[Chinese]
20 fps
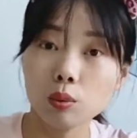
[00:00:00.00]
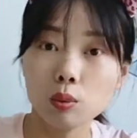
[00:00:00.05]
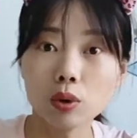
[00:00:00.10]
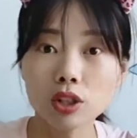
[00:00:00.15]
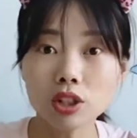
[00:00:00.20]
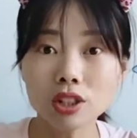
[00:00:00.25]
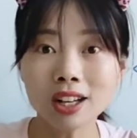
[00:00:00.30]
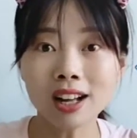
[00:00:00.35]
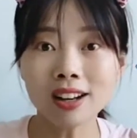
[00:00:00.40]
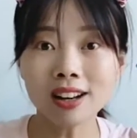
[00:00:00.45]
我知
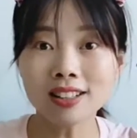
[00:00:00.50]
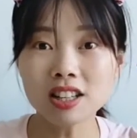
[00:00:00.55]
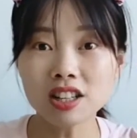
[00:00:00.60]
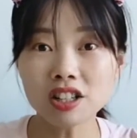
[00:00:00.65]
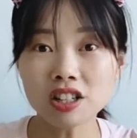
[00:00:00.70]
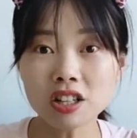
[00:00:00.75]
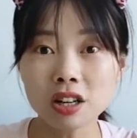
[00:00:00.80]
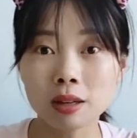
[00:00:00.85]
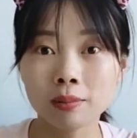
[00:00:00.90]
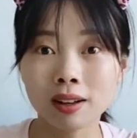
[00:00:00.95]
道了，这
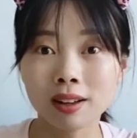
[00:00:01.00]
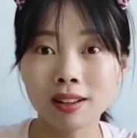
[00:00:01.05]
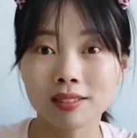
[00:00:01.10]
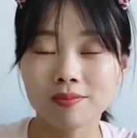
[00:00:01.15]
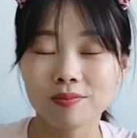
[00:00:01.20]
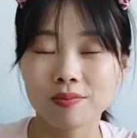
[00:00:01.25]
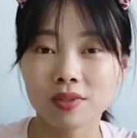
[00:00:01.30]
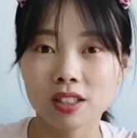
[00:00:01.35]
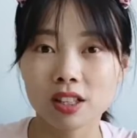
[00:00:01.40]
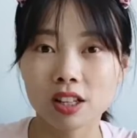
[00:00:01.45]
是什
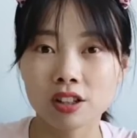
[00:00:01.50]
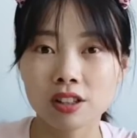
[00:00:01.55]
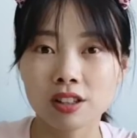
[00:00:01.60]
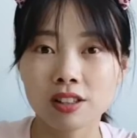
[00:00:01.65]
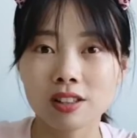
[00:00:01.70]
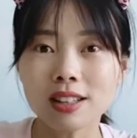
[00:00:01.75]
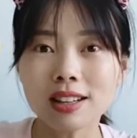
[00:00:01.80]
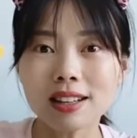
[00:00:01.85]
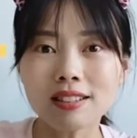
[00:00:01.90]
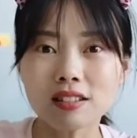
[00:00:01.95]
么？这是
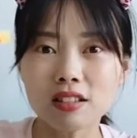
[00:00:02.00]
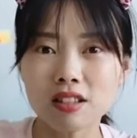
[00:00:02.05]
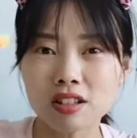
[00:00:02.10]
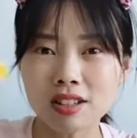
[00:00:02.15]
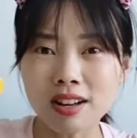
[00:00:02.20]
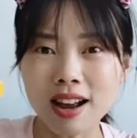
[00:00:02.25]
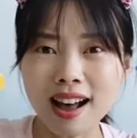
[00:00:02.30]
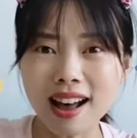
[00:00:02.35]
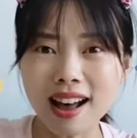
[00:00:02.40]
印章。